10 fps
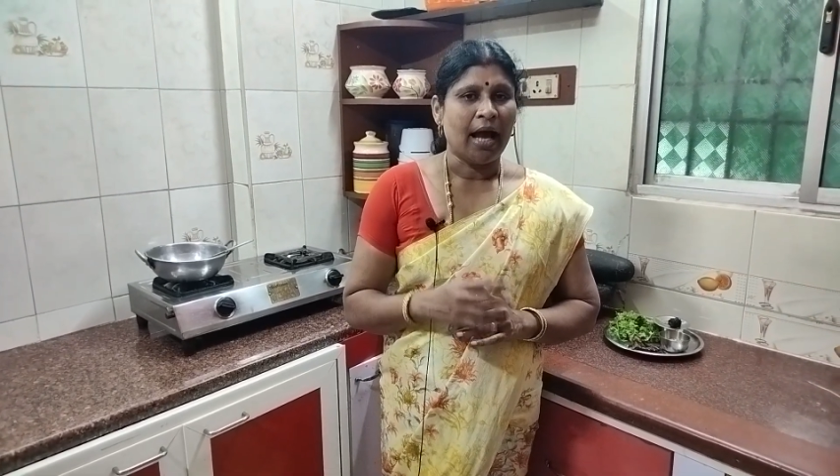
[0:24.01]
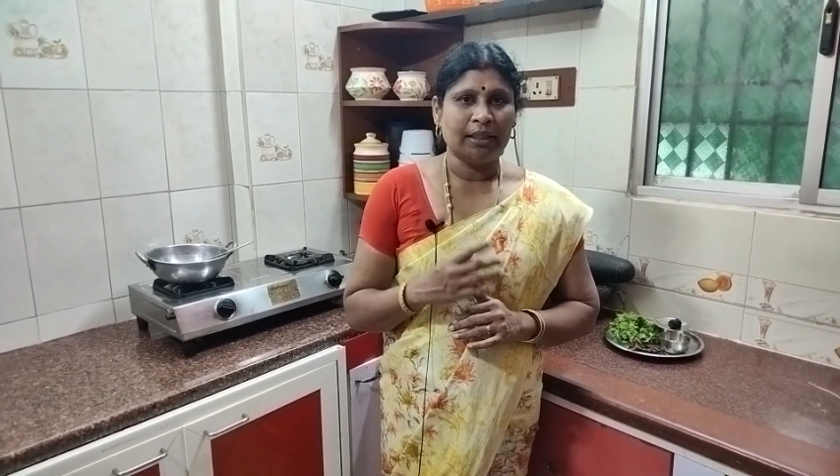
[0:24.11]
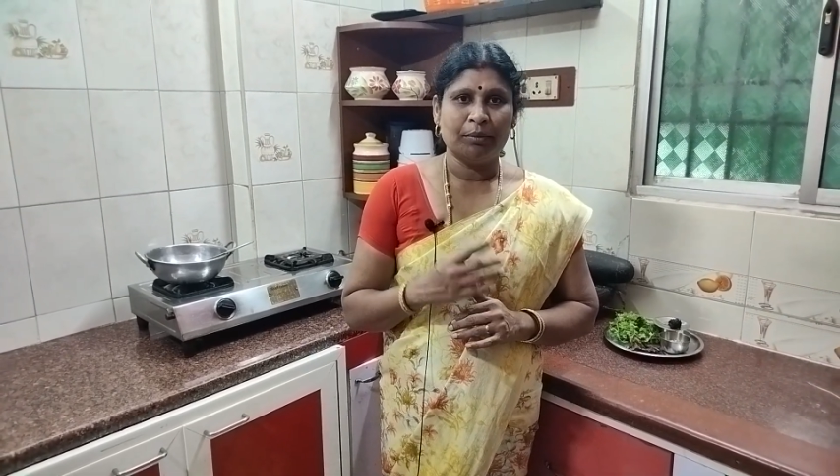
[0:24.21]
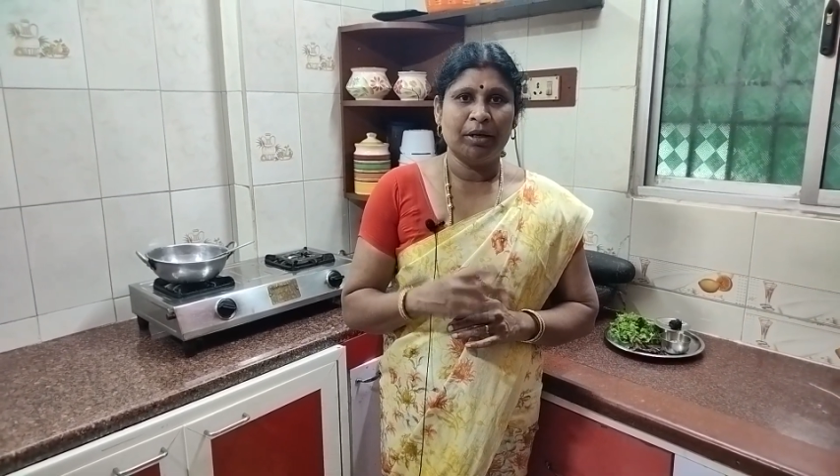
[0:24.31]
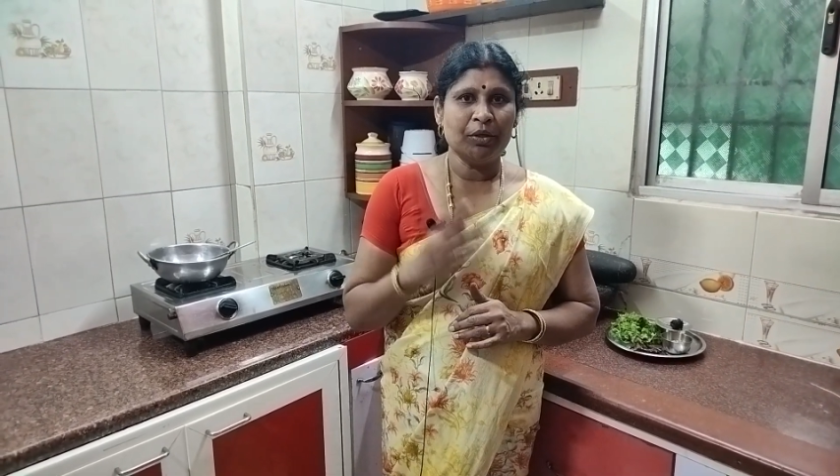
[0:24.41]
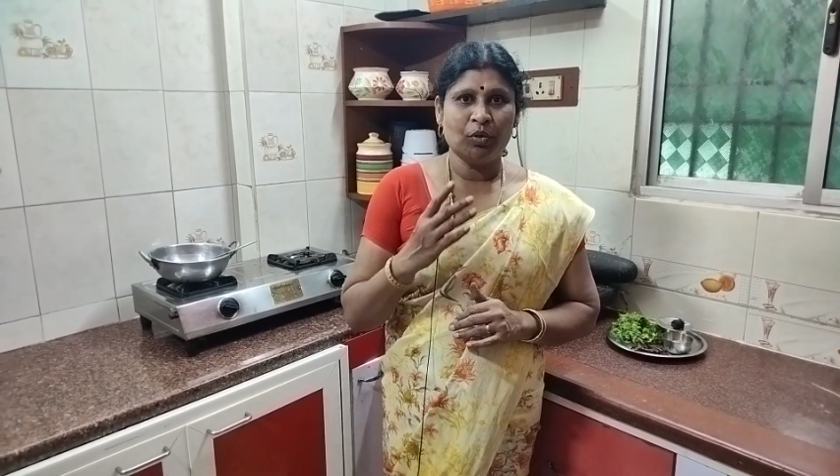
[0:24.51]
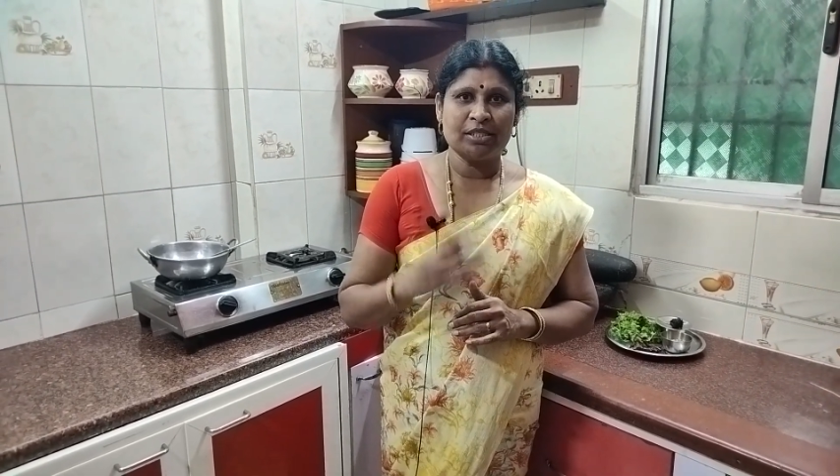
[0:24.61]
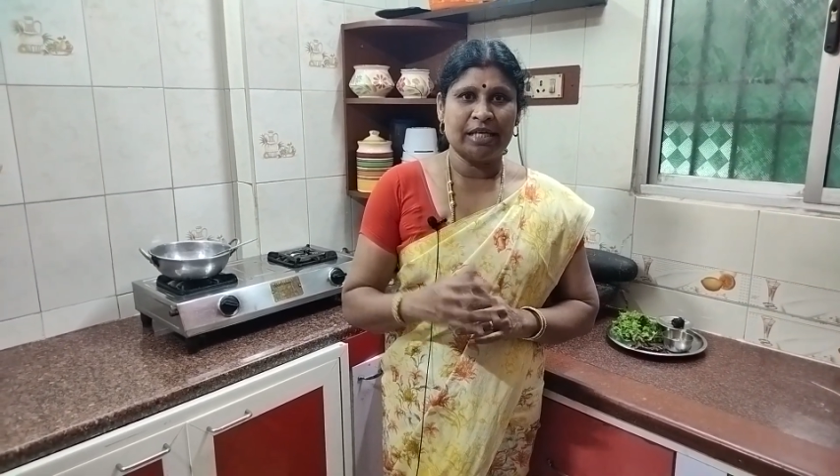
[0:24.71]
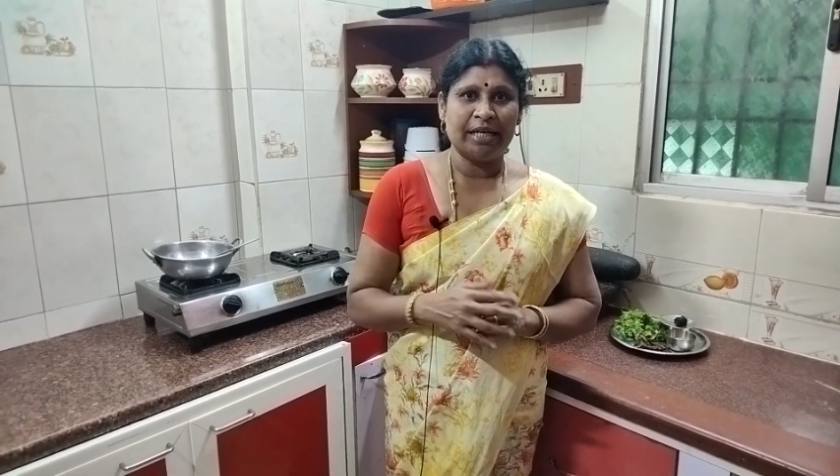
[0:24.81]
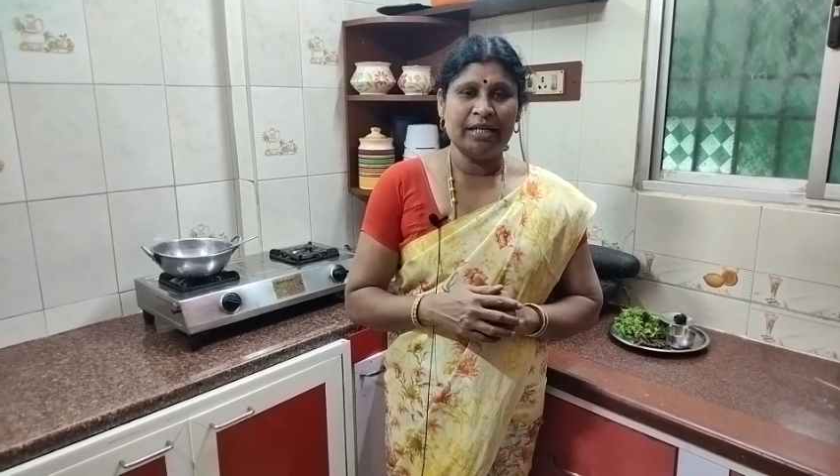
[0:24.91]
அதை மாதிரி
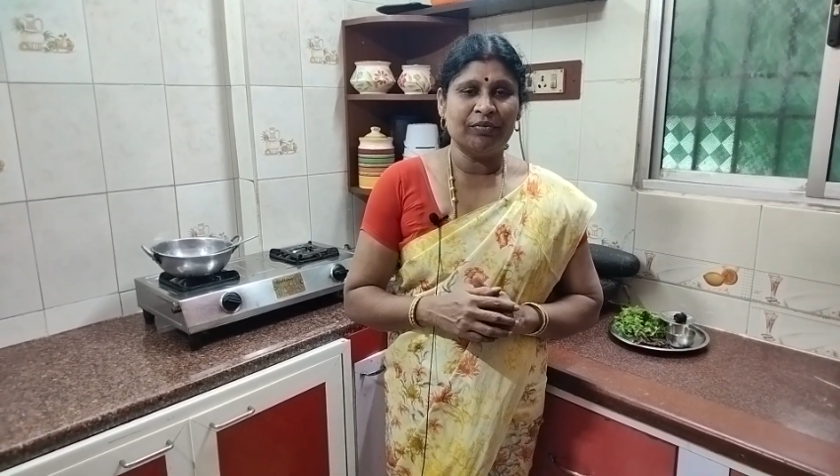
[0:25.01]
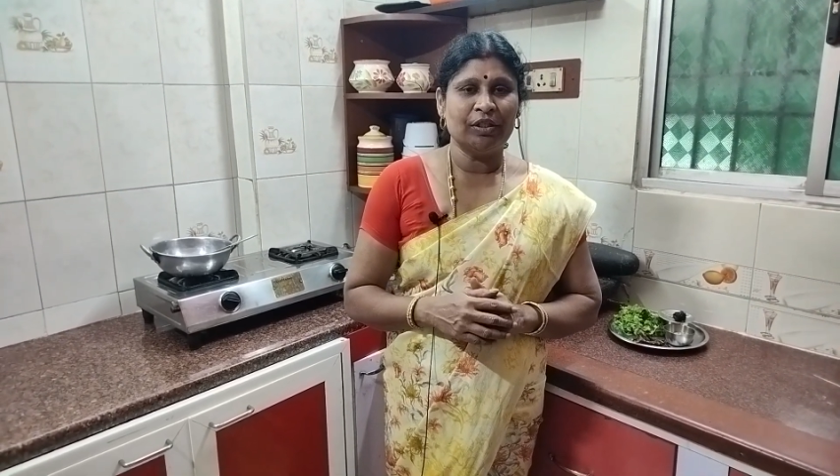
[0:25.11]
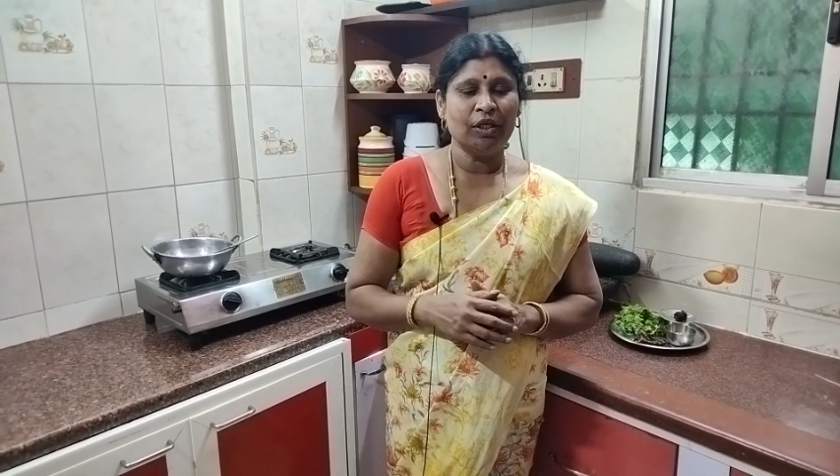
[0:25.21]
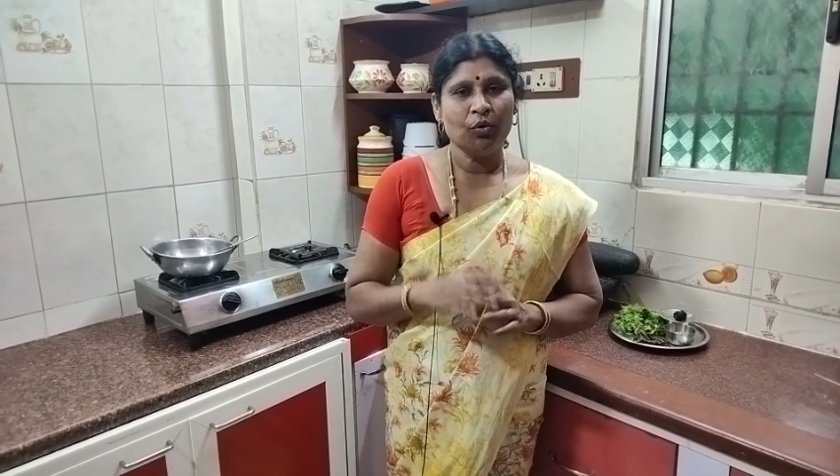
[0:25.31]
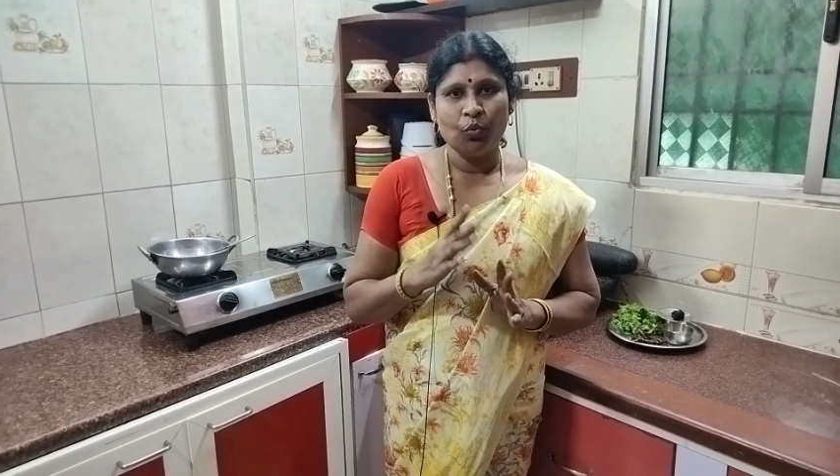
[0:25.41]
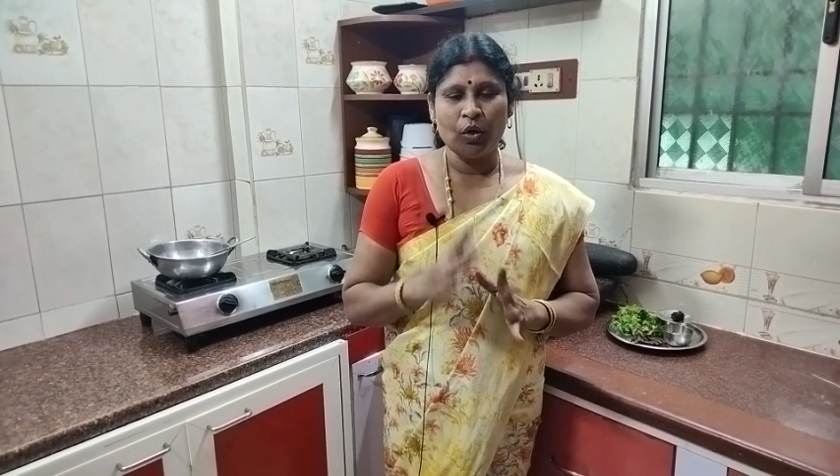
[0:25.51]
ஒரு சட்னி வந்து